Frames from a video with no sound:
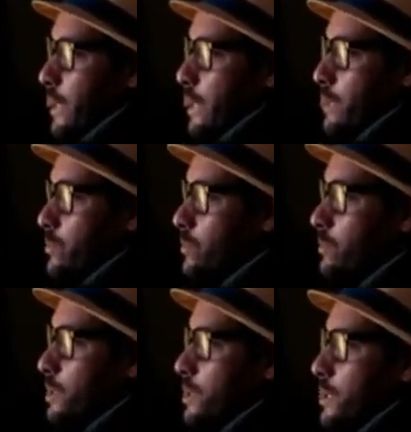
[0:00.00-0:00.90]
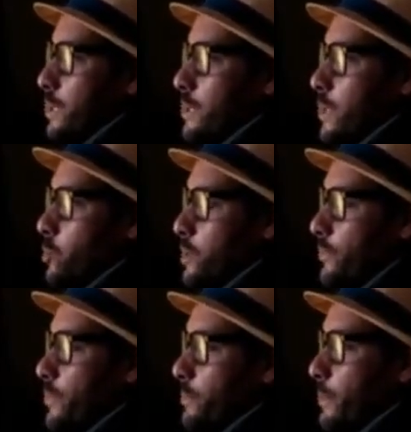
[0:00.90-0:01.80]
قتلته ماشي سا
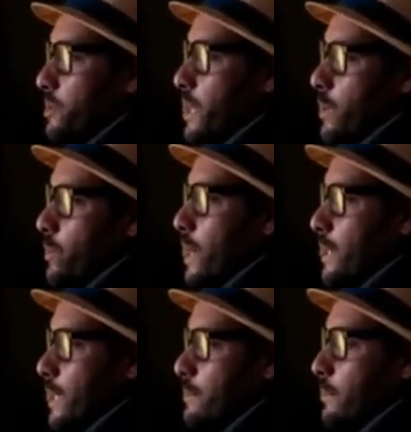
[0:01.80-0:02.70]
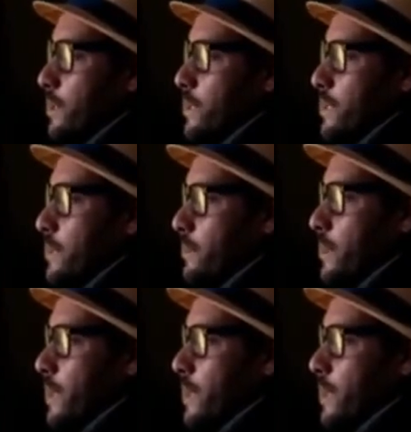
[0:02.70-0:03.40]
جوستيفي با باش تحرق واحد حيت ما بغاش يسير